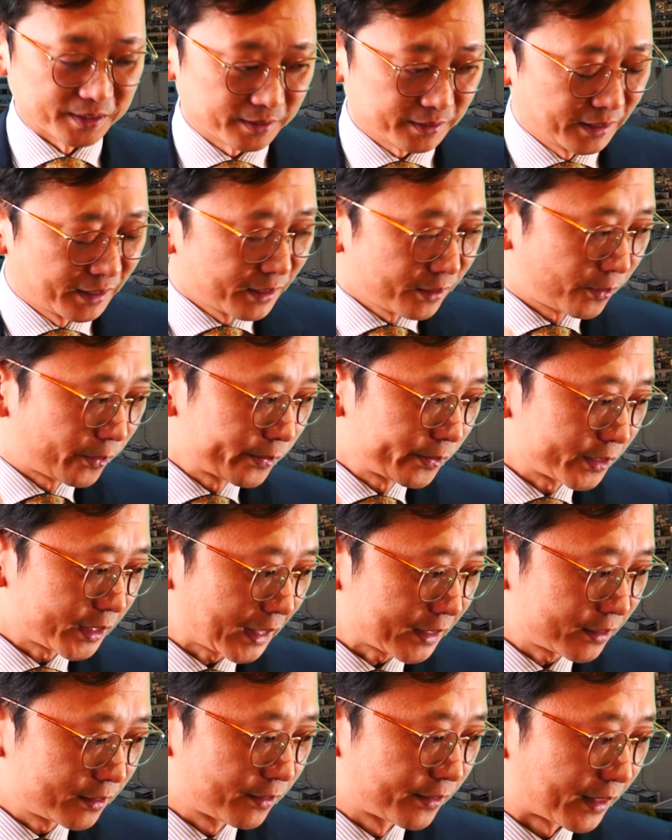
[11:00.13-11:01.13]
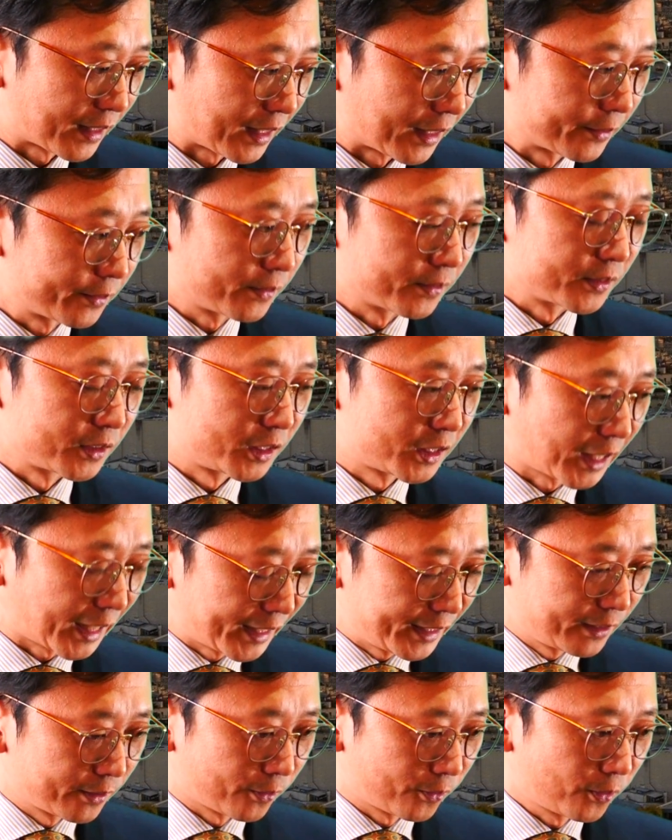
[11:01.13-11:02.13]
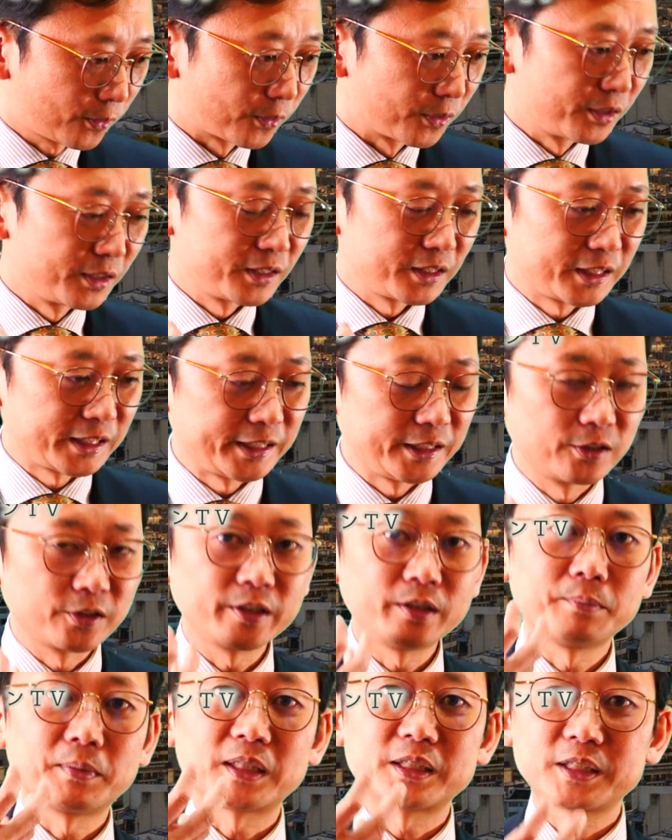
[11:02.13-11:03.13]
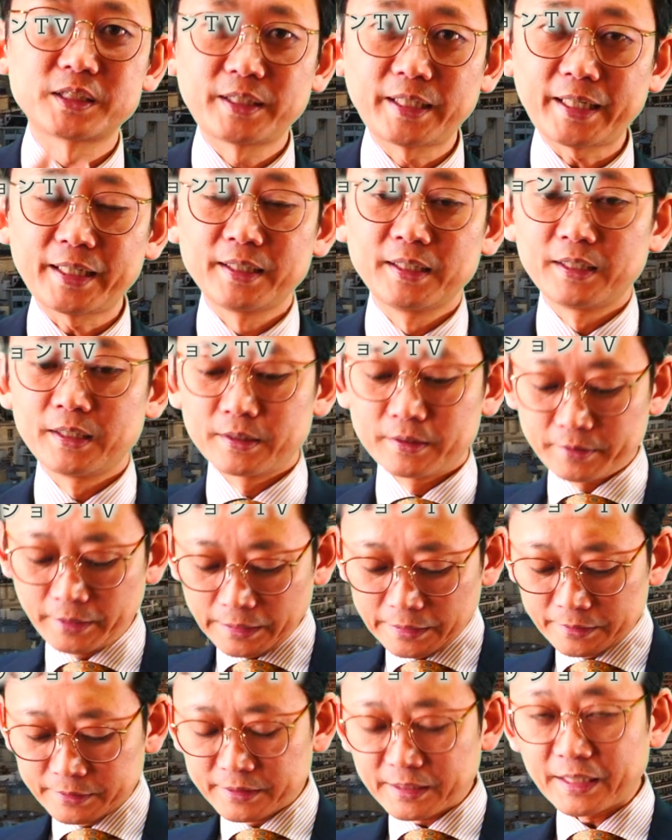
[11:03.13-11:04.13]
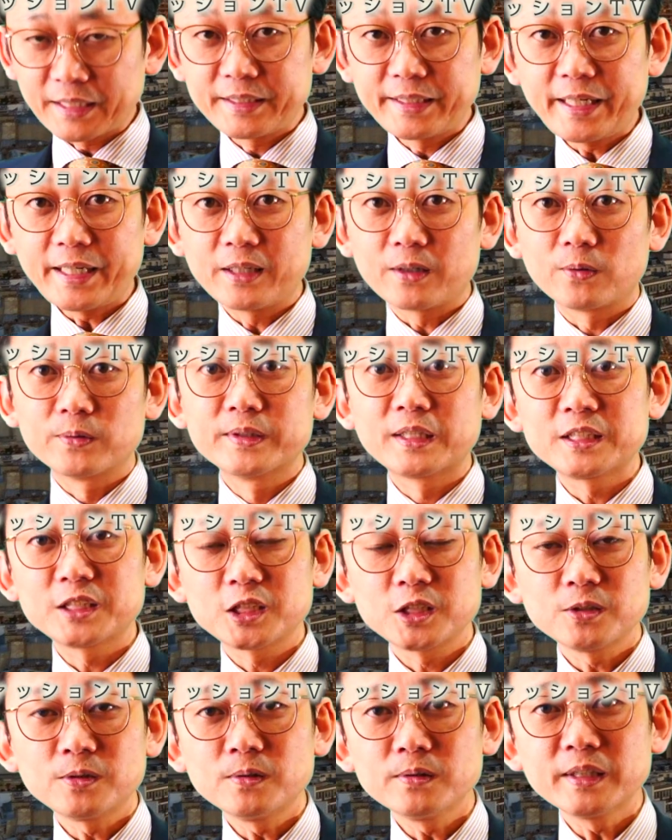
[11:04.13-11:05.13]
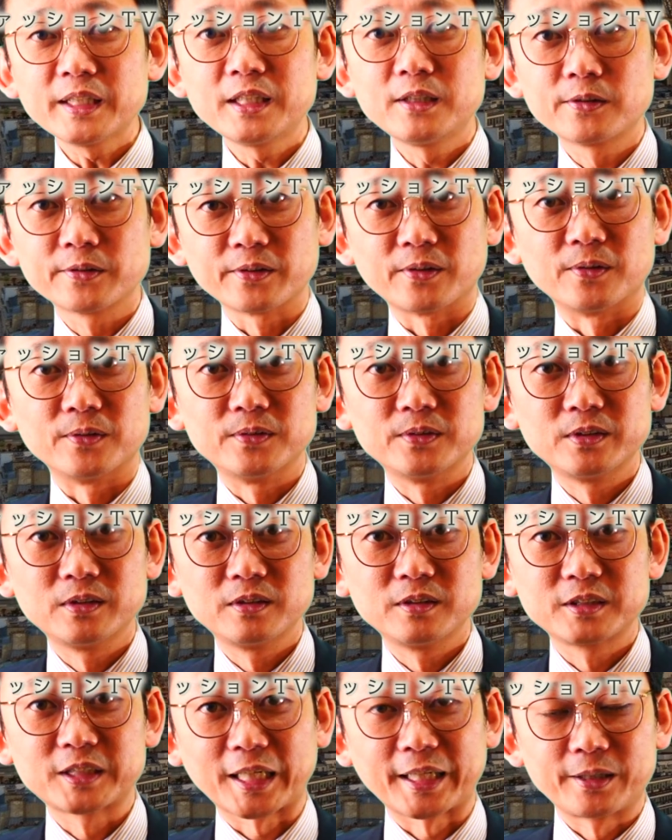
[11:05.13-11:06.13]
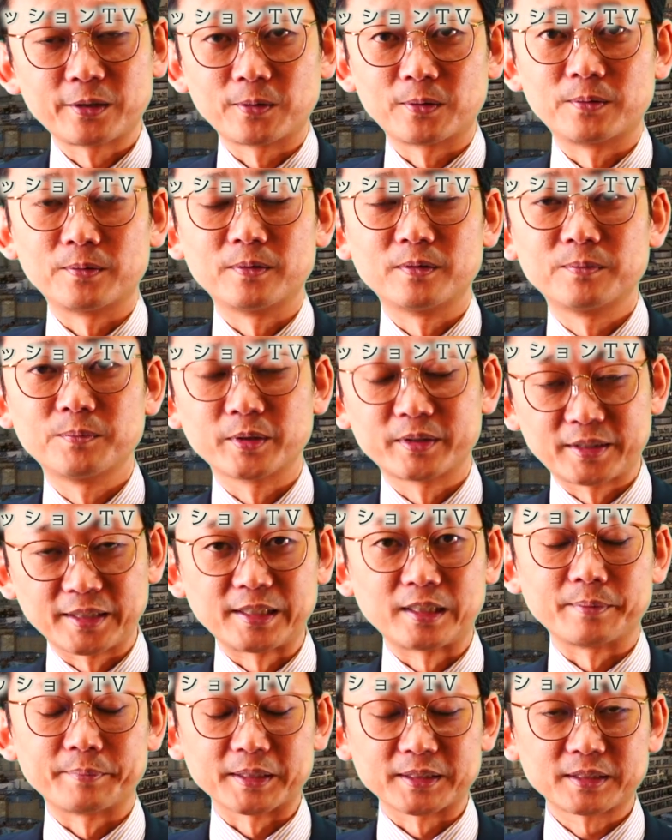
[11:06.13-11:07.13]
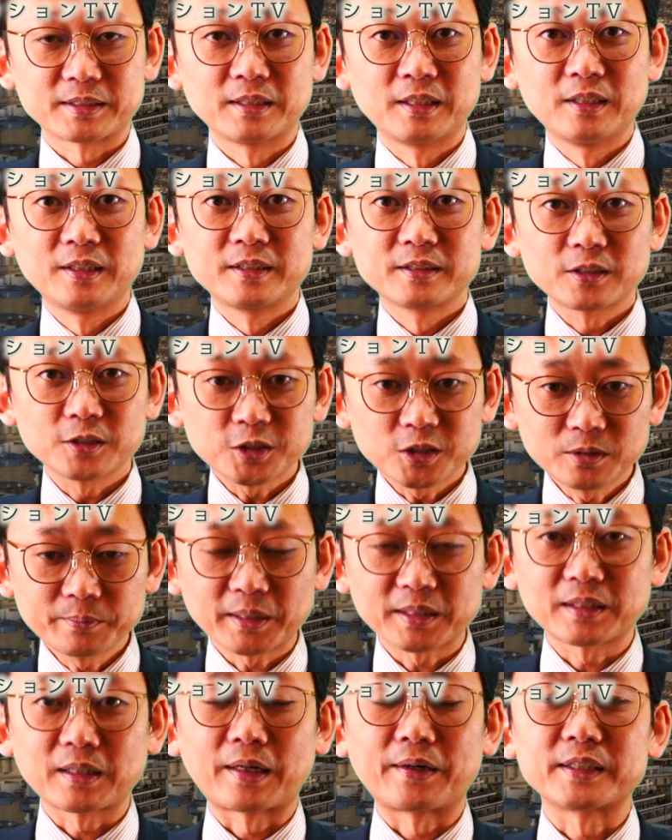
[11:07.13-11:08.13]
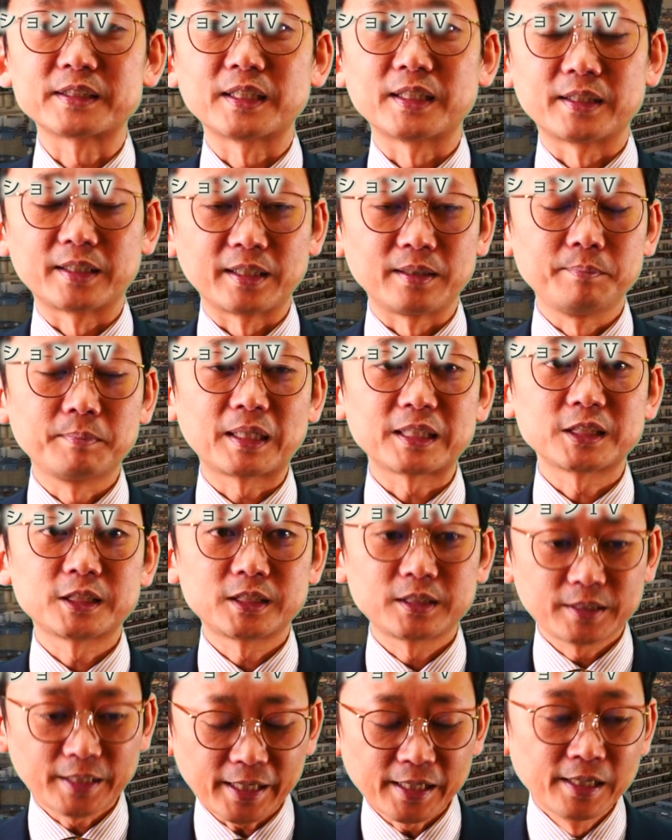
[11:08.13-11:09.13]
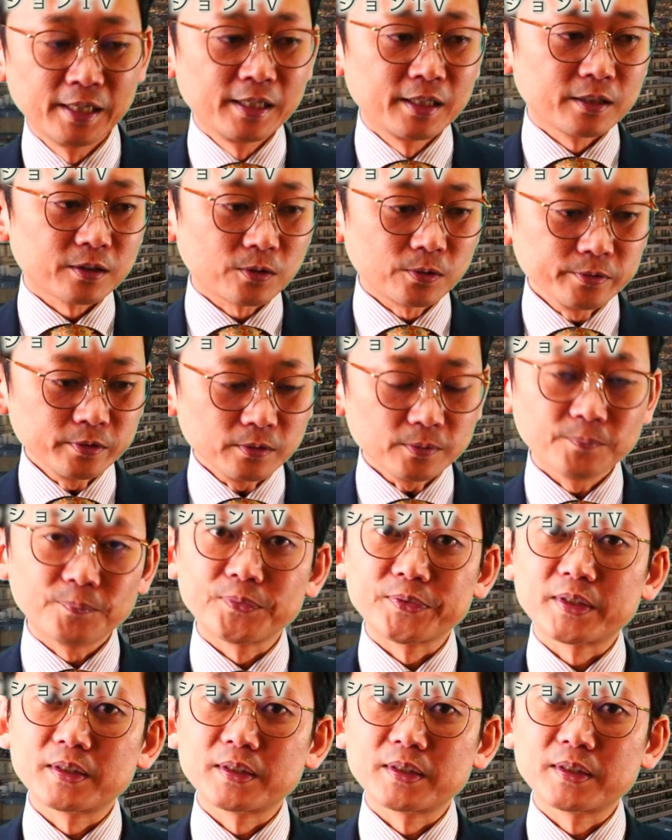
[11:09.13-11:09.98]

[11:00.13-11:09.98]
す。このシャツの中の茶色を拾いまして、ネクタイで同じような色の茶色を持ってきてます。そしてうまく合わせていまして、この